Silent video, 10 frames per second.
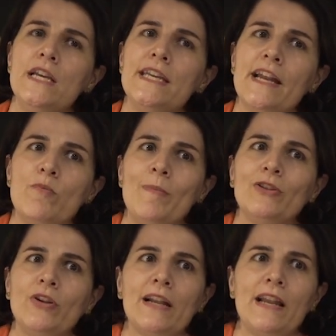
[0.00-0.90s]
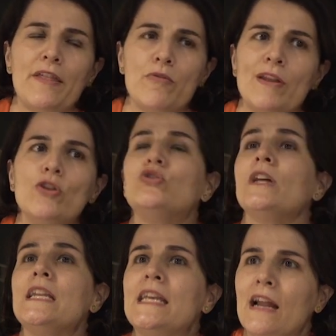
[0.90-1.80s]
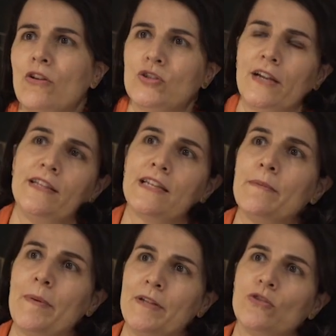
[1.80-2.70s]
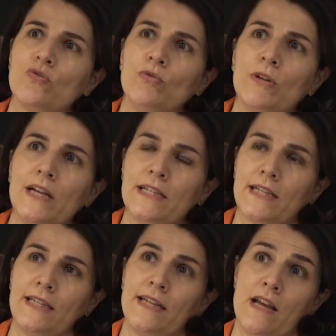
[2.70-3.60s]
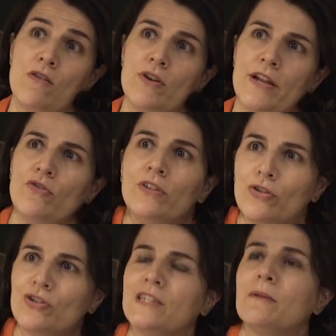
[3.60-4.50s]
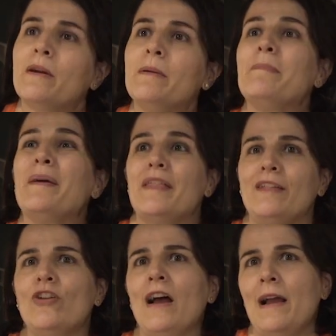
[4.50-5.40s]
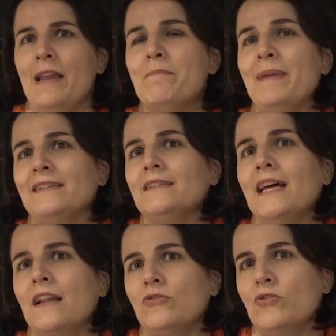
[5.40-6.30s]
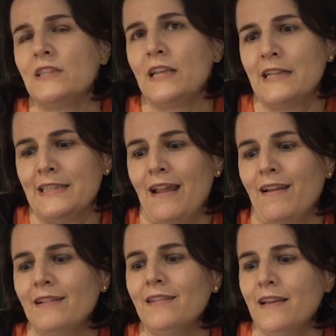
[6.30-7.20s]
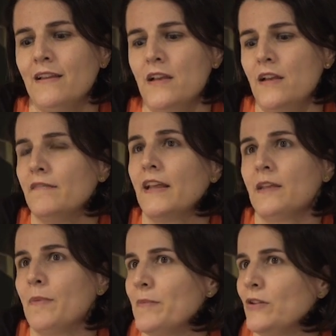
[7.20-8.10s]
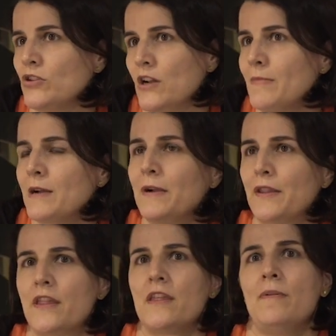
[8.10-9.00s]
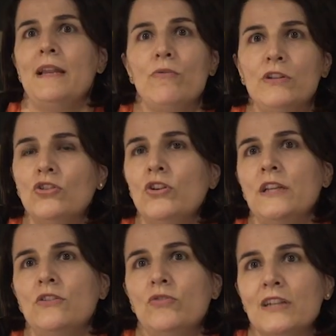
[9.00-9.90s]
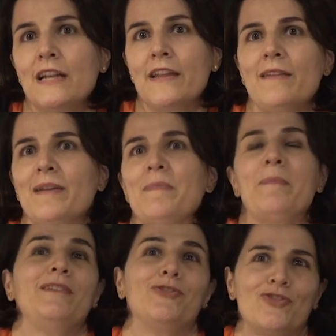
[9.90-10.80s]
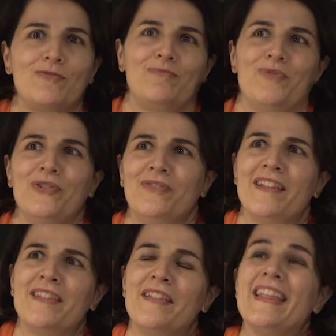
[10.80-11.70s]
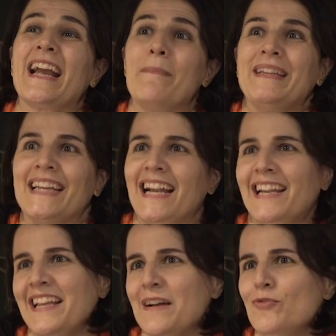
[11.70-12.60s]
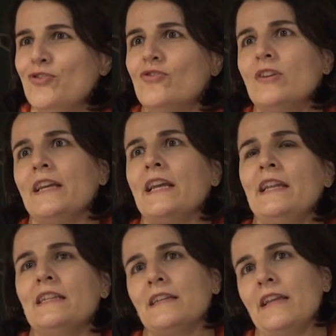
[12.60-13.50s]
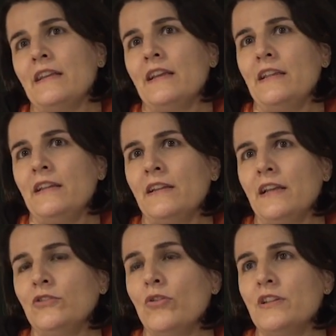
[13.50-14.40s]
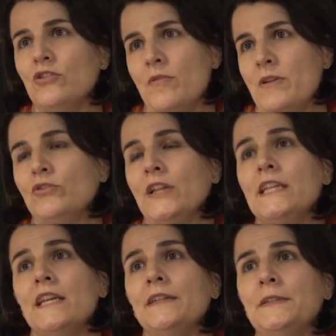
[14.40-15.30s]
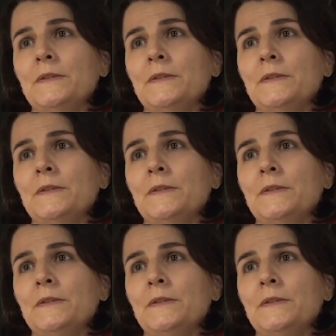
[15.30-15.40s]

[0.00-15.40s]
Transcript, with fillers: y era un momento en el que la ciudad no tenía los grandes equipamientos culturales que tiene ahora, ¿no? entonces estaba empezando a implantar toda esta, red de, equipamientos, el MACBA, el CCB, el Auditori, ¿no? una serie de equipamientos bueno, de, capital, digamos, ¿no? que, que, que entonces todavía no tenía.